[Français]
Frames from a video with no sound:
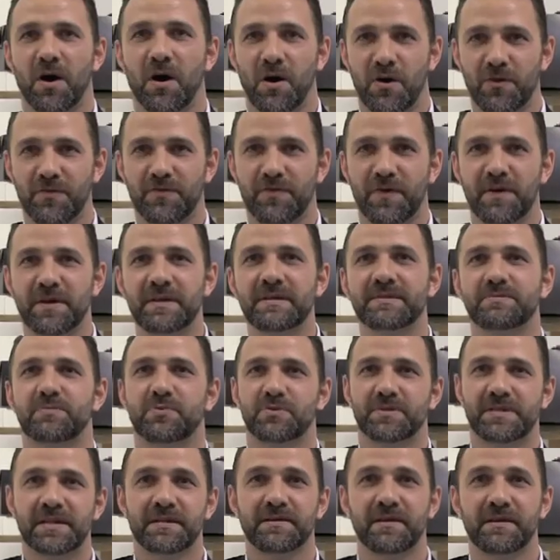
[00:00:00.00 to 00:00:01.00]
Enfin,
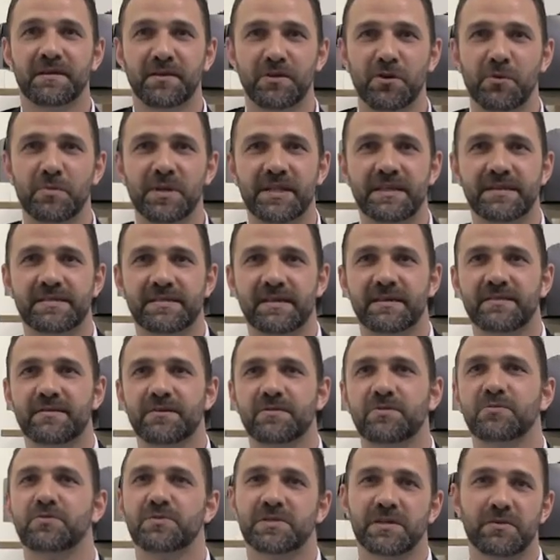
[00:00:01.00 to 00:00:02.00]
pour cette année 2017,
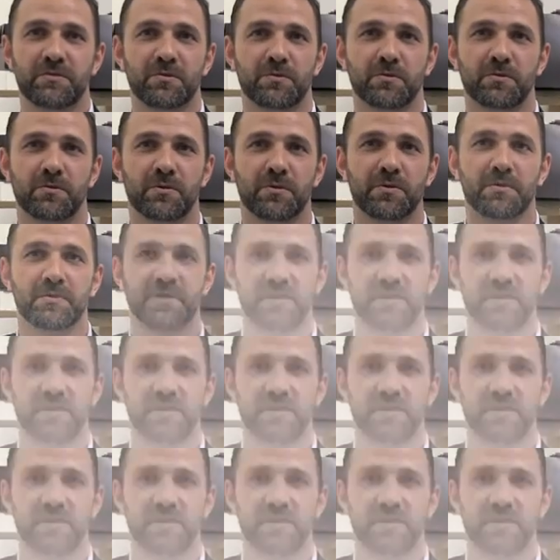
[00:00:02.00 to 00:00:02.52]
nous avons